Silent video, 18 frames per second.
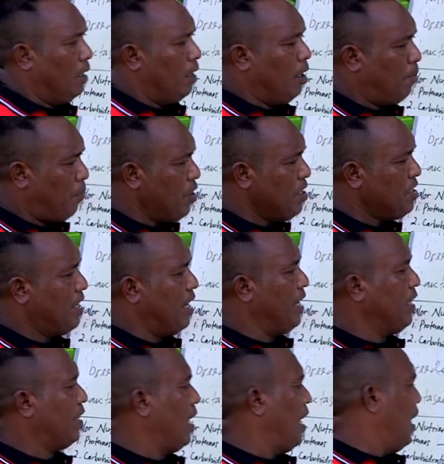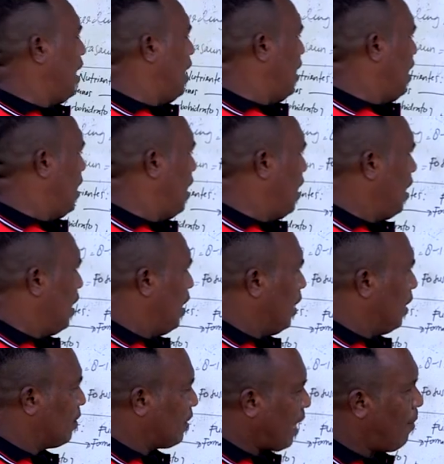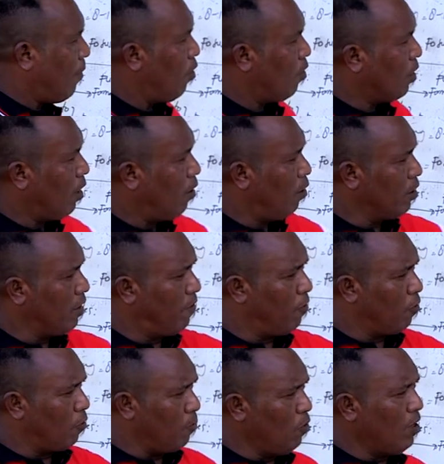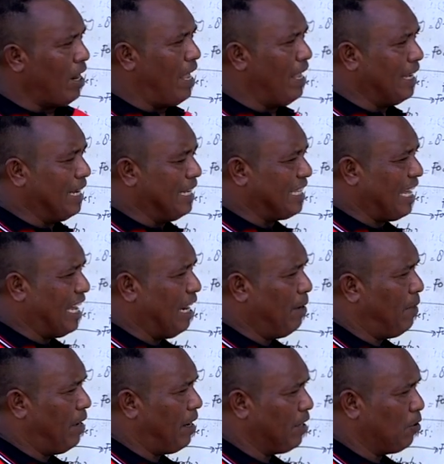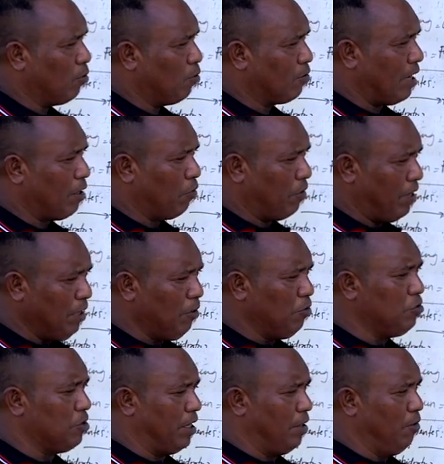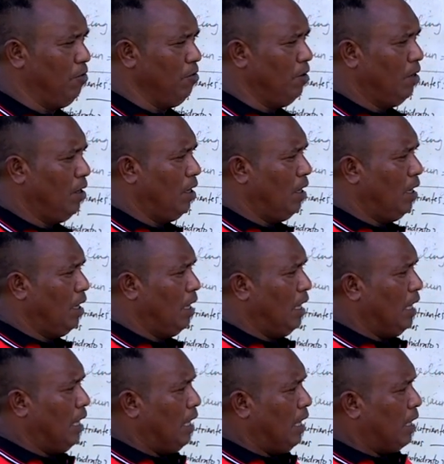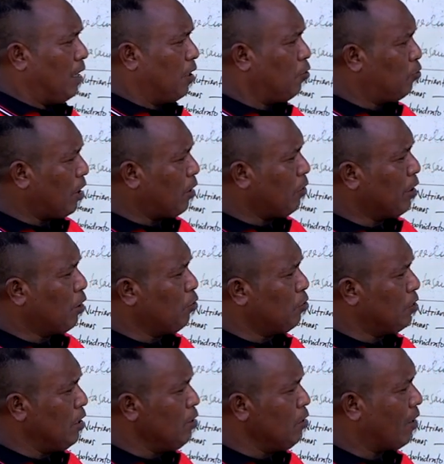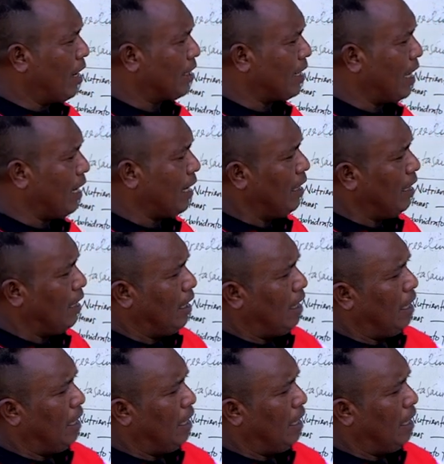Depois de ita tama ona hone formula ita hareba resultaru ikus liu. resultaru ikus liu katak.